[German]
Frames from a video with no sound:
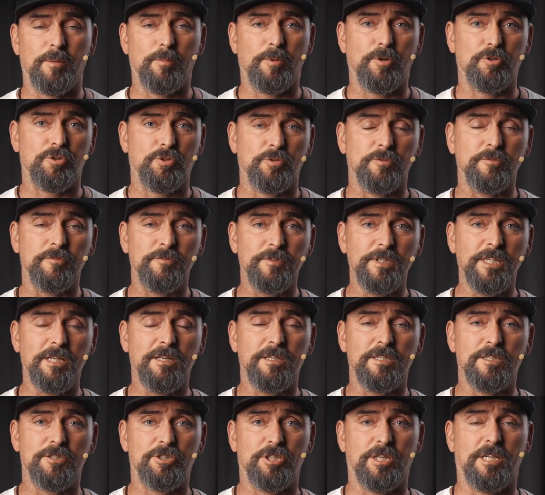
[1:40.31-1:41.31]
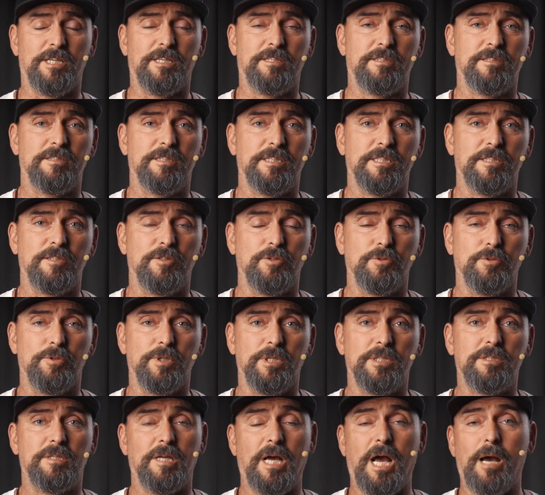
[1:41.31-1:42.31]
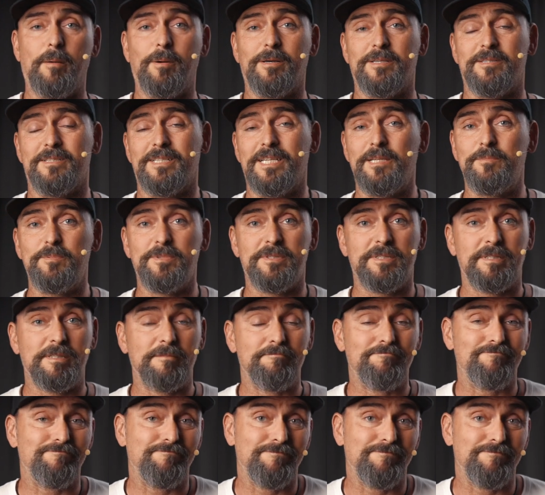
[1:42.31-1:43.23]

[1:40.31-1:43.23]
Habe auch schon viele schlechte Dinge gehört, aber selbst